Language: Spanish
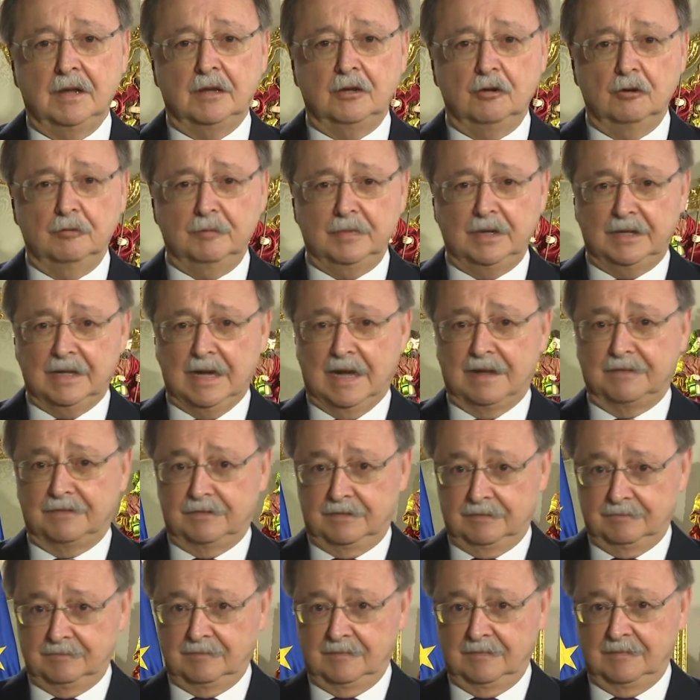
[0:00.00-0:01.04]
Y humildad,
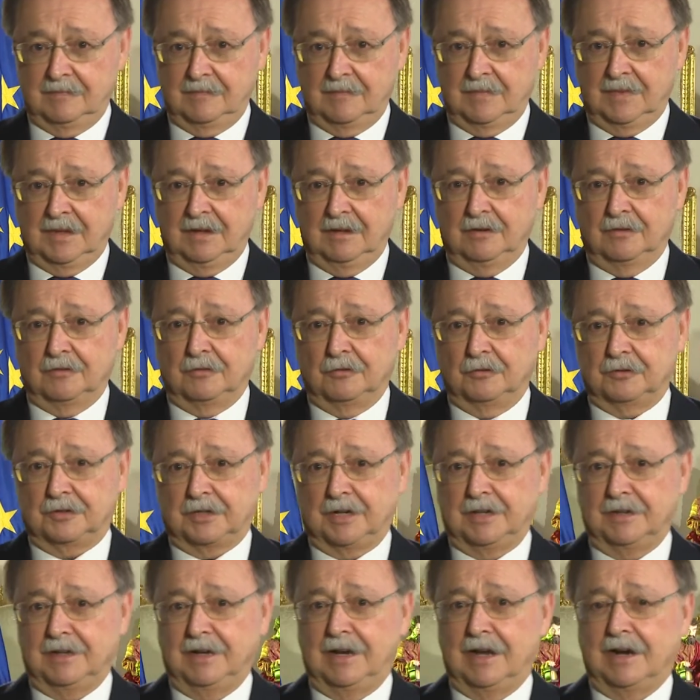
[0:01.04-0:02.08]

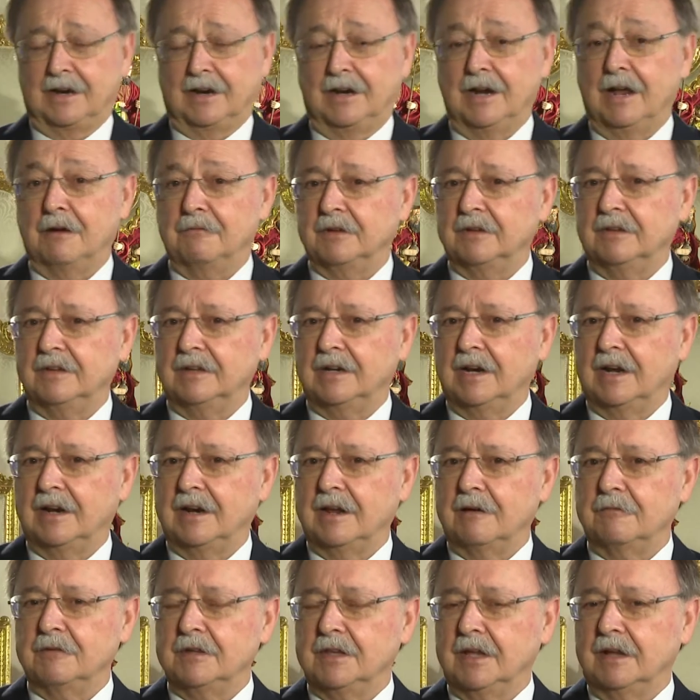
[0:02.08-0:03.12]
otra de las claves de la
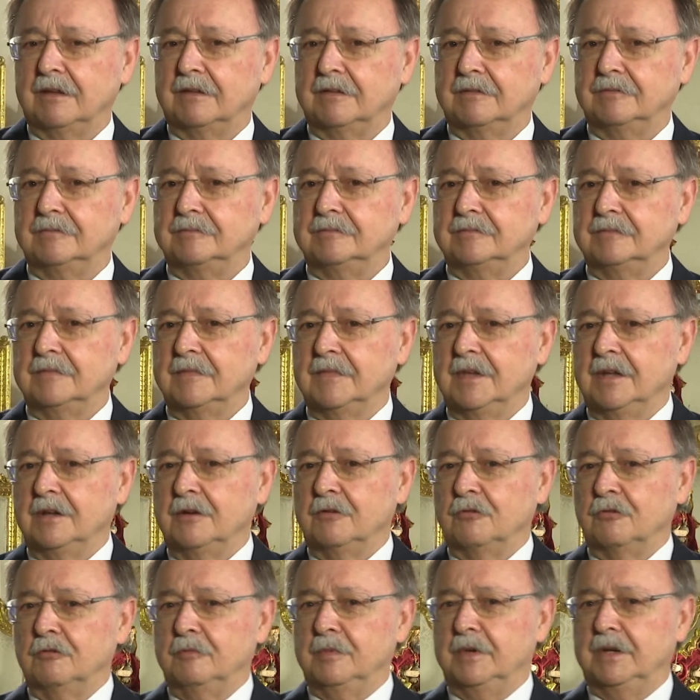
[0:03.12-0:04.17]
Navidad.
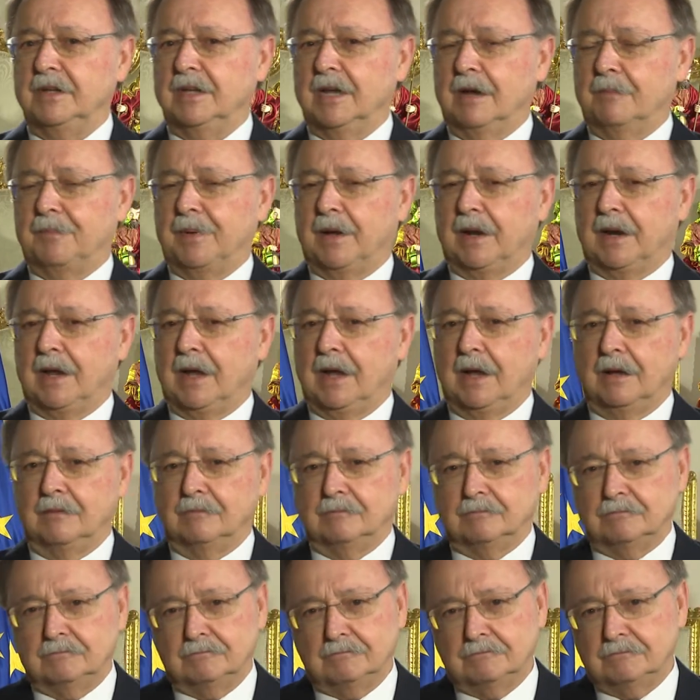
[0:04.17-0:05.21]
Humildad
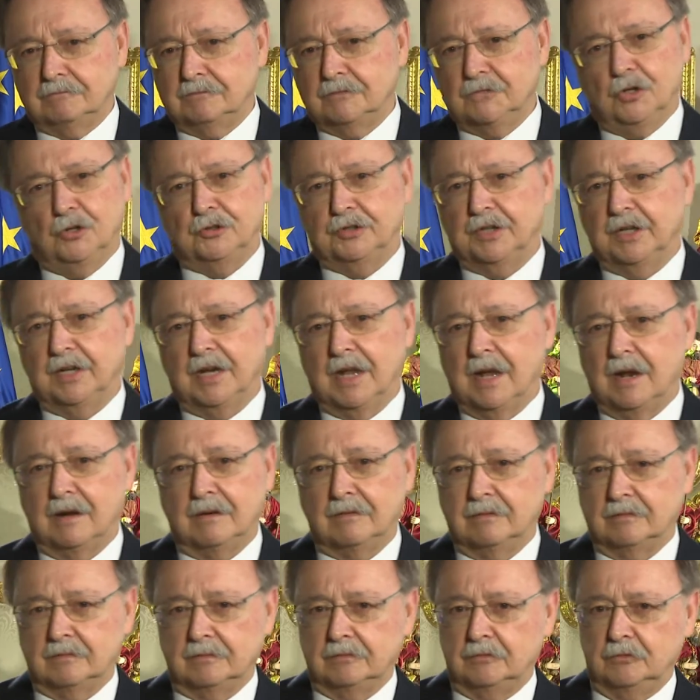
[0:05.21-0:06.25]
para no
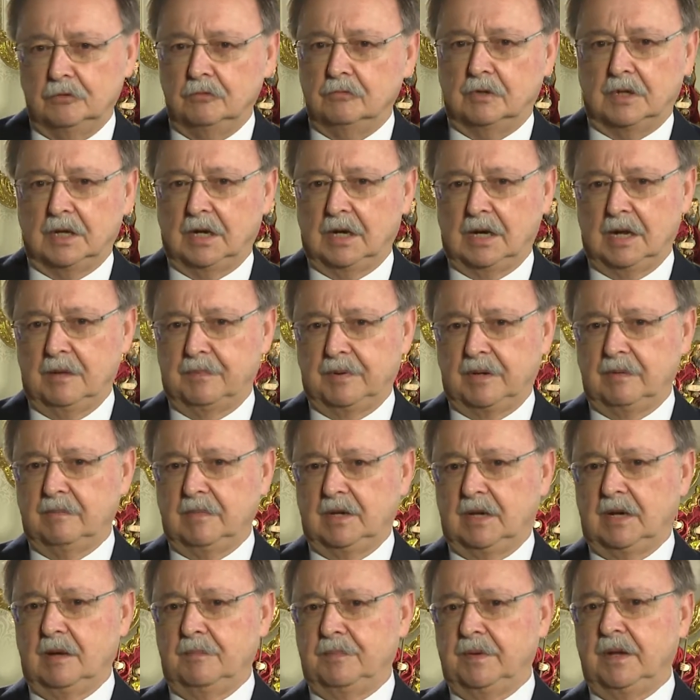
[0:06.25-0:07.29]
tirar nunca la
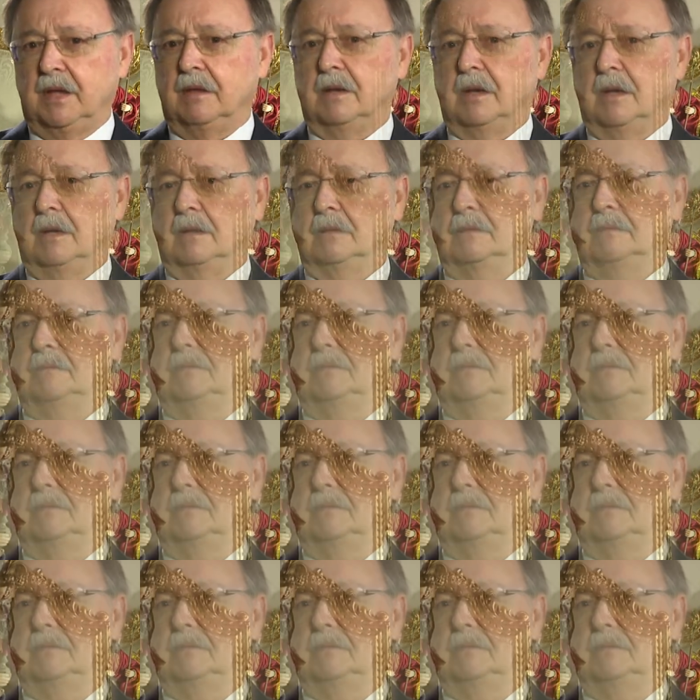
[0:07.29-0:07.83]
primera piedra.